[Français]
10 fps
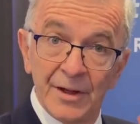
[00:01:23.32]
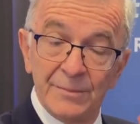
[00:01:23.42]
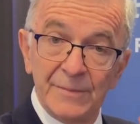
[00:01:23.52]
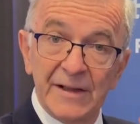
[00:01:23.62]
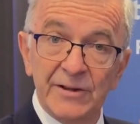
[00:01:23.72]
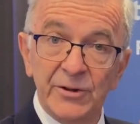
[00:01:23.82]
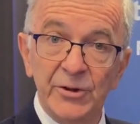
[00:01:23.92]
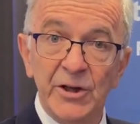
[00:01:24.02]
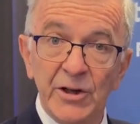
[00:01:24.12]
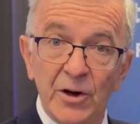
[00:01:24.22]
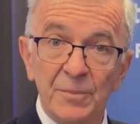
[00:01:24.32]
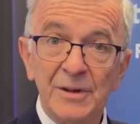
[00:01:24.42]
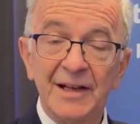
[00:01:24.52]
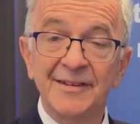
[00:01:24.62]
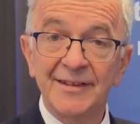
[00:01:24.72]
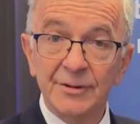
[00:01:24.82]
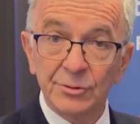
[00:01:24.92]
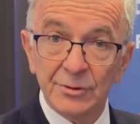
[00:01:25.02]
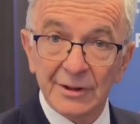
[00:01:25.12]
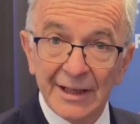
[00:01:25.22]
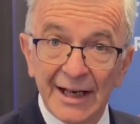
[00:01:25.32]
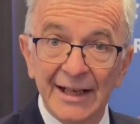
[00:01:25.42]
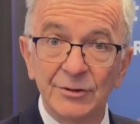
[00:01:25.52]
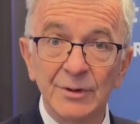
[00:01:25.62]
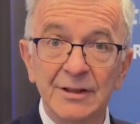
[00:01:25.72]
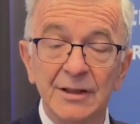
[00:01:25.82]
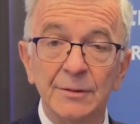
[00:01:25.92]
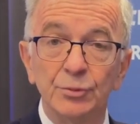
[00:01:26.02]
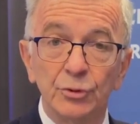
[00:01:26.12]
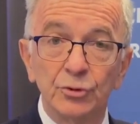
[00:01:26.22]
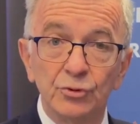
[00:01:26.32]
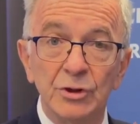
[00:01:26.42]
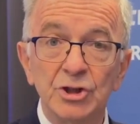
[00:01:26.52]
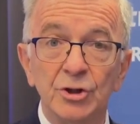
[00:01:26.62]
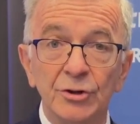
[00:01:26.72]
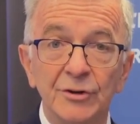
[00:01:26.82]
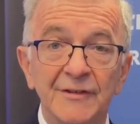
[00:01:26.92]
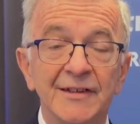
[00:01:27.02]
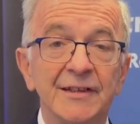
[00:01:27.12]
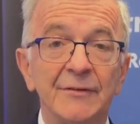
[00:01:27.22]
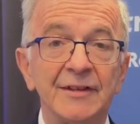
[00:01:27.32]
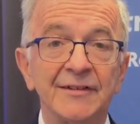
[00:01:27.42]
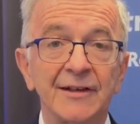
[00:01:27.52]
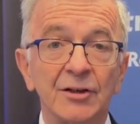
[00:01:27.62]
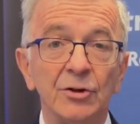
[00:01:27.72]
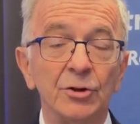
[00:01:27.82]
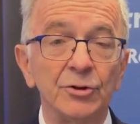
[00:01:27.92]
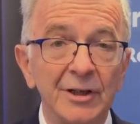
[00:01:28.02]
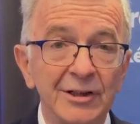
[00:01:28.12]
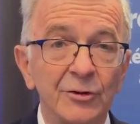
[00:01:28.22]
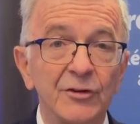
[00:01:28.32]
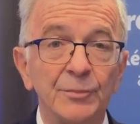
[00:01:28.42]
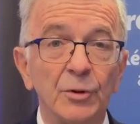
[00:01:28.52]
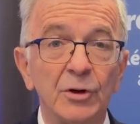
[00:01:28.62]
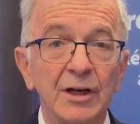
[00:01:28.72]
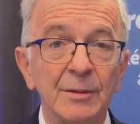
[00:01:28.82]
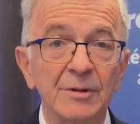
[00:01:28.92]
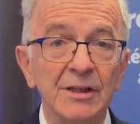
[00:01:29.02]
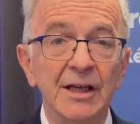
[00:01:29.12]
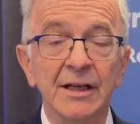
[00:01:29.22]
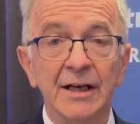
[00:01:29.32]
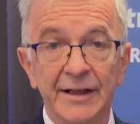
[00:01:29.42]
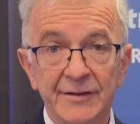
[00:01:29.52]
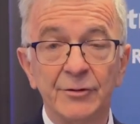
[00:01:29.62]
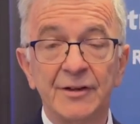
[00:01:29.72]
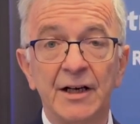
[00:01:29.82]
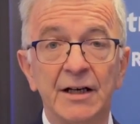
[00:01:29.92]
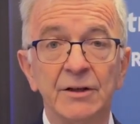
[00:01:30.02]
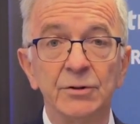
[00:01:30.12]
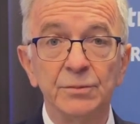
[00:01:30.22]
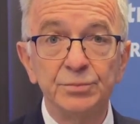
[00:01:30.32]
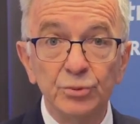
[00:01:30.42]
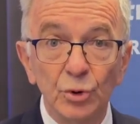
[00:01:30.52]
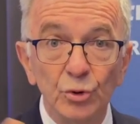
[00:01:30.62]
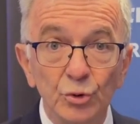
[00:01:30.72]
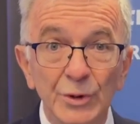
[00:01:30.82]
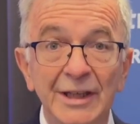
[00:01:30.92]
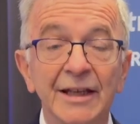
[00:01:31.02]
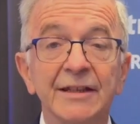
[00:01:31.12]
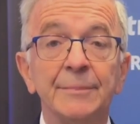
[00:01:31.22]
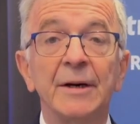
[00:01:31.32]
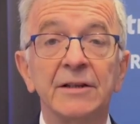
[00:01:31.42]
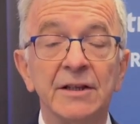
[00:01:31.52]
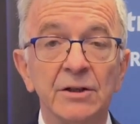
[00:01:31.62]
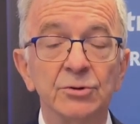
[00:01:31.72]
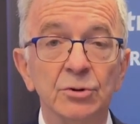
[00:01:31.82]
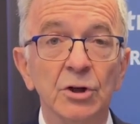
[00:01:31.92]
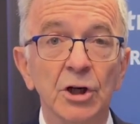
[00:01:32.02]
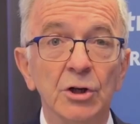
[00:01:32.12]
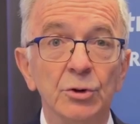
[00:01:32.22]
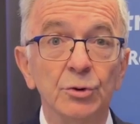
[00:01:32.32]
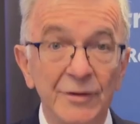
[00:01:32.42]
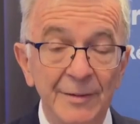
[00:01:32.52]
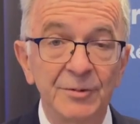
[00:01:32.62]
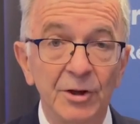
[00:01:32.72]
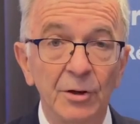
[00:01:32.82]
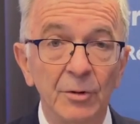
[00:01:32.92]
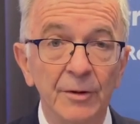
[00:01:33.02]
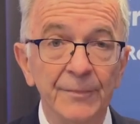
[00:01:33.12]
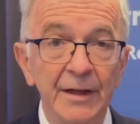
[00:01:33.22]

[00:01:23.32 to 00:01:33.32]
mettre en place cette gratuité pour tous les jeunes de 16 à 25 ans dans les transports Rémi et ce sera euh, pour le week-end à partir de de septembre.